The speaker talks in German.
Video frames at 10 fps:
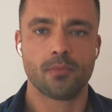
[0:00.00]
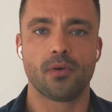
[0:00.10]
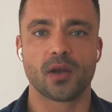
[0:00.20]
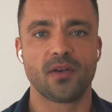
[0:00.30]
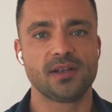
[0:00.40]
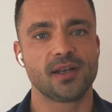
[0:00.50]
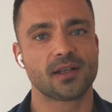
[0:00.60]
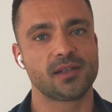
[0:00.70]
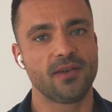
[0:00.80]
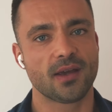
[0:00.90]
Boah, ich will nicht sagen,
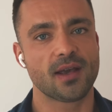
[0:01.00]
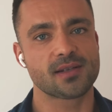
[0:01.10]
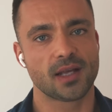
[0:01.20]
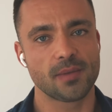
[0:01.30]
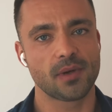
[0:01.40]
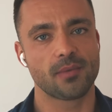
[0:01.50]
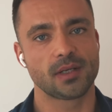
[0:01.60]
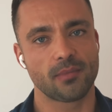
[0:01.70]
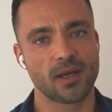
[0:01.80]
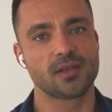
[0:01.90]
dass ich viel gegessen habe, aber
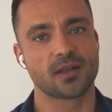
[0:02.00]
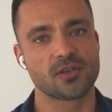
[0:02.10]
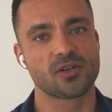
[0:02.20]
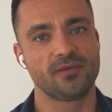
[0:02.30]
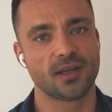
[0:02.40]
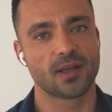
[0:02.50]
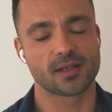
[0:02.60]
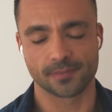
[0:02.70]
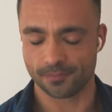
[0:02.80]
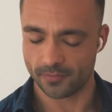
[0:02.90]
ich habe echt ganz schön viel
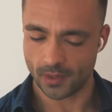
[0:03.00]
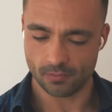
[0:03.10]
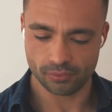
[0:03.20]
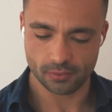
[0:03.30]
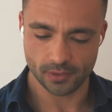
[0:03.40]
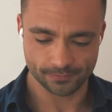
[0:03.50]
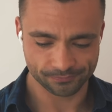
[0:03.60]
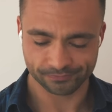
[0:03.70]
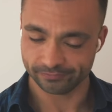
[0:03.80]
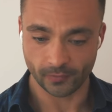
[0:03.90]
gegessen. Puh.
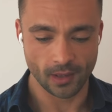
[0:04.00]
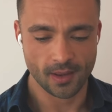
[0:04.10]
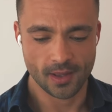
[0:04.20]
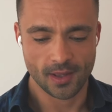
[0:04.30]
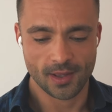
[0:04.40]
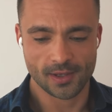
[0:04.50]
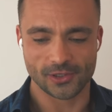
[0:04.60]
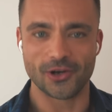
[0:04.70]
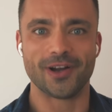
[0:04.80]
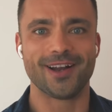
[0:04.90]

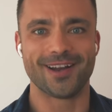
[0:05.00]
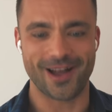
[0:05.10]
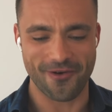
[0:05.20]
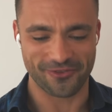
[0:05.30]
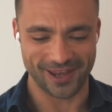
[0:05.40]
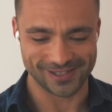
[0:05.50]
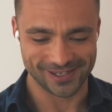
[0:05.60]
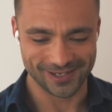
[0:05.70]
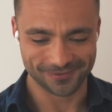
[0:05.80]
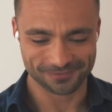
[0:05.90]
So, äh, auf geht's.